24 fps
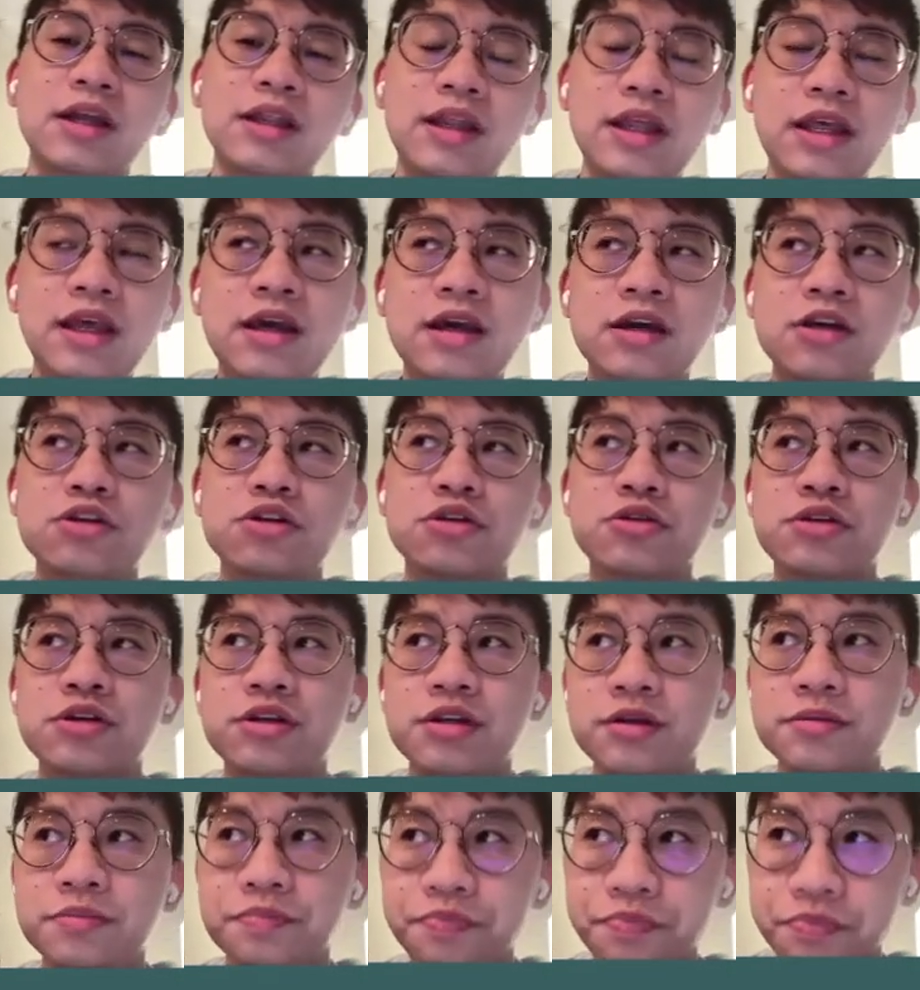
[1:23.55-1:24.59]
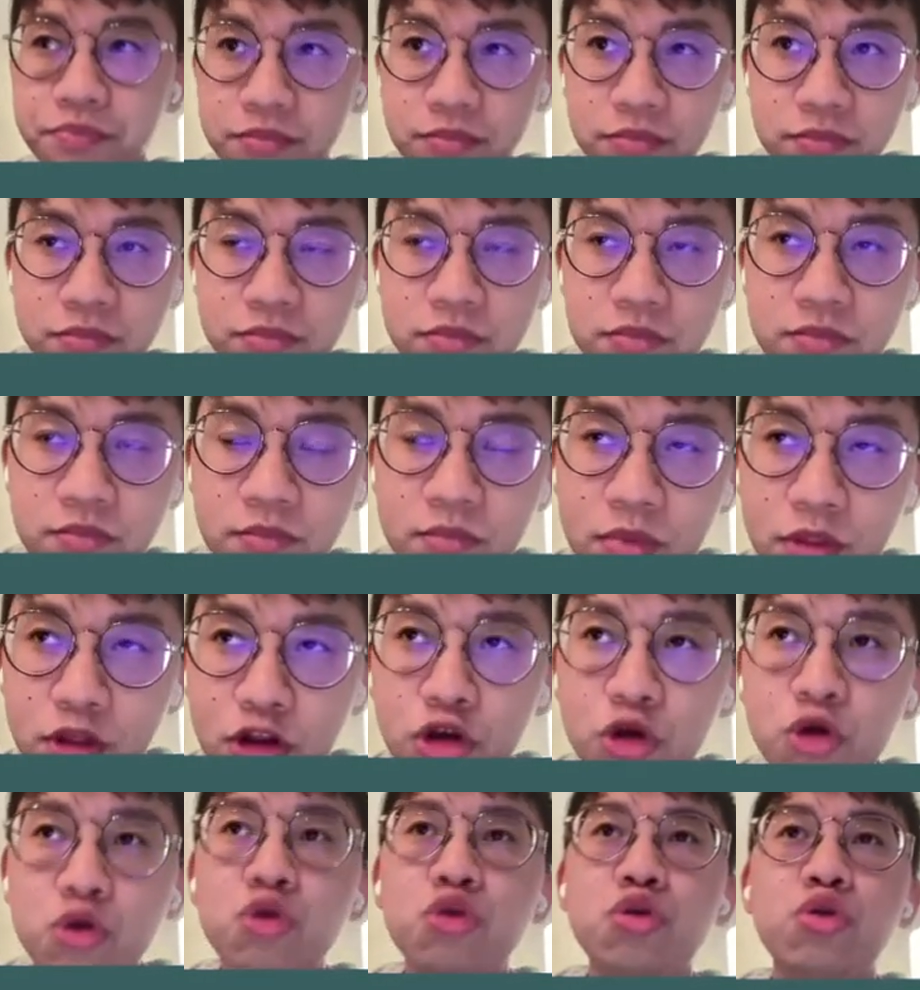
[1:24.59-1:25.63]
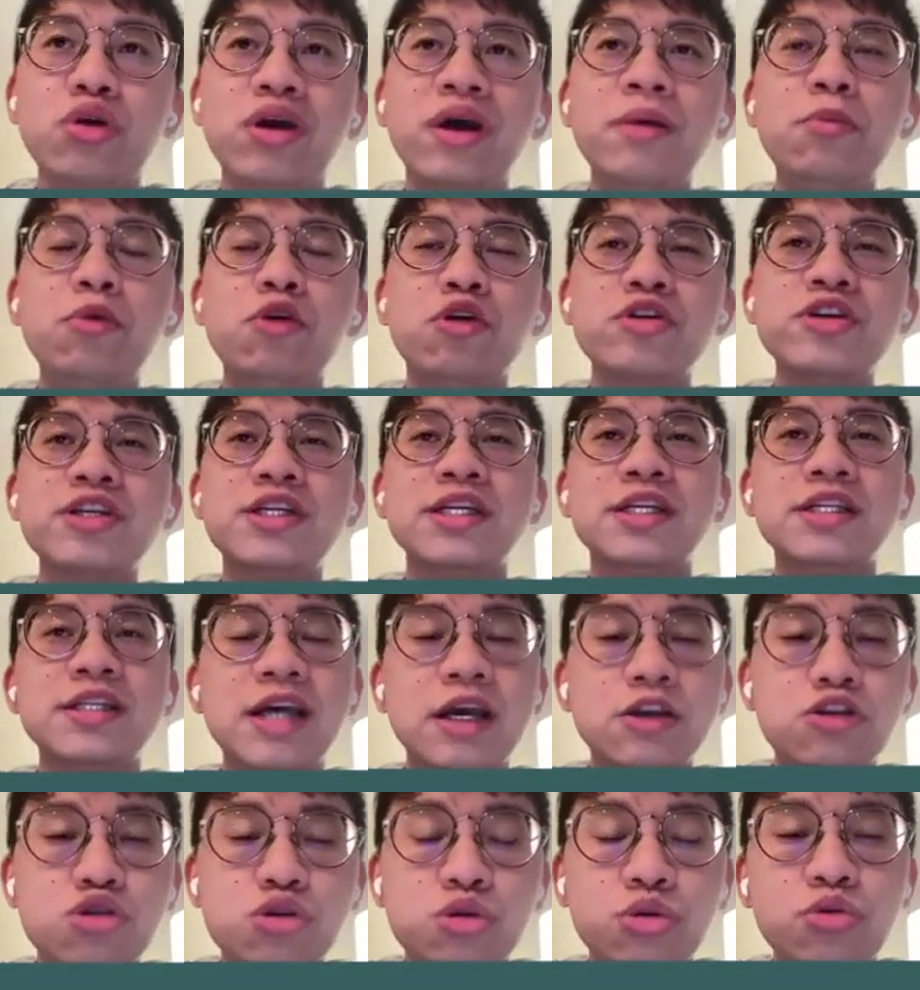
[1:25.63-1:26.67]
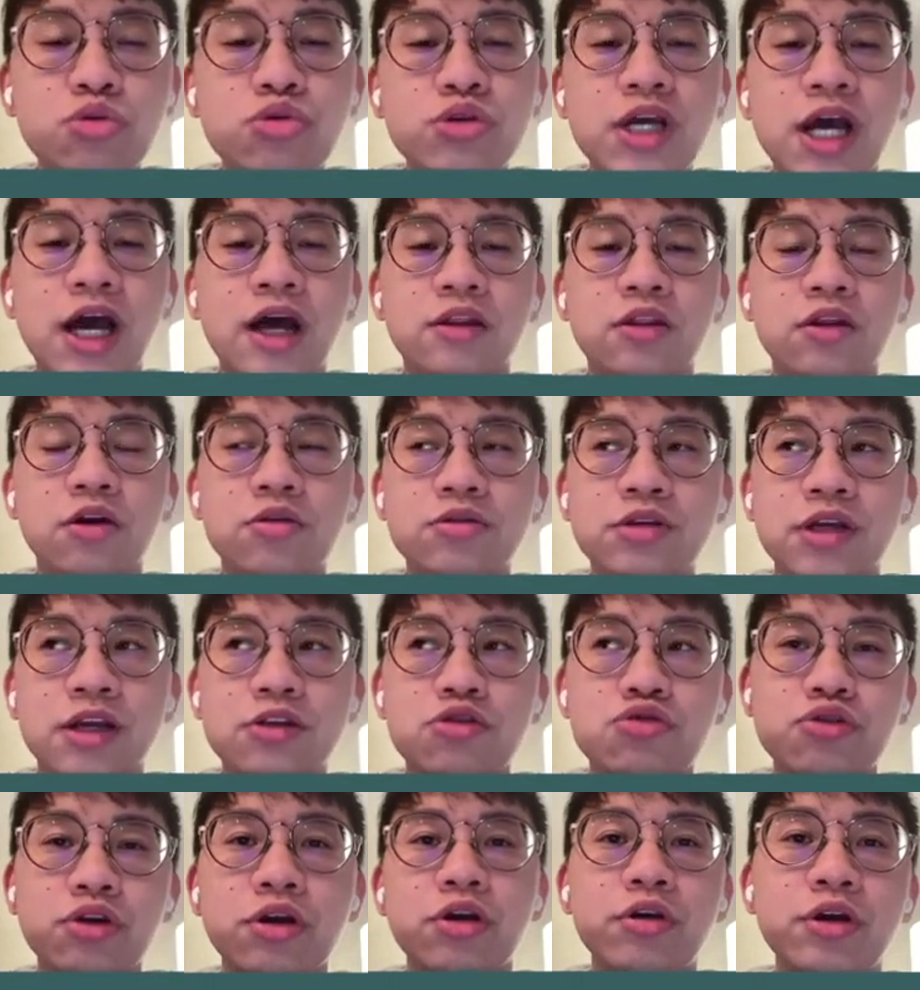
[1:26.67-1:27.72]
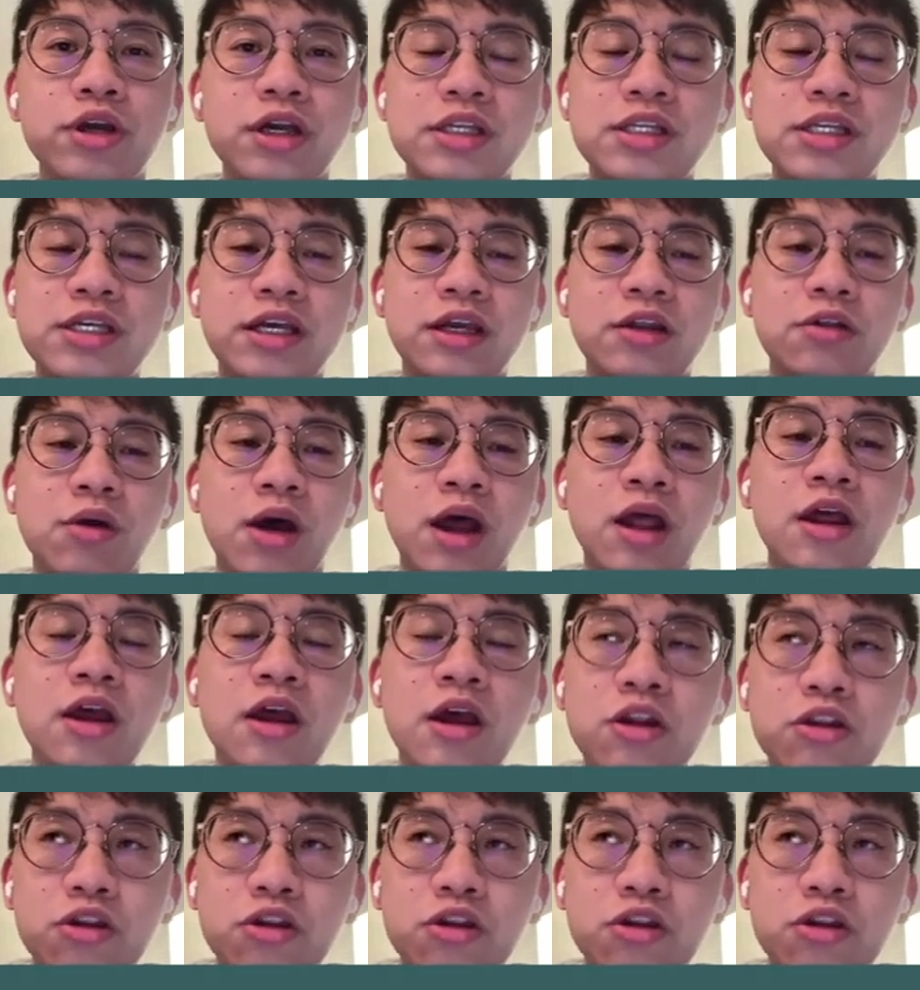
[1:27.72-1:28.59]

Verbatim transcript: 第一个就是语言模型在出厂通常最后一个阶段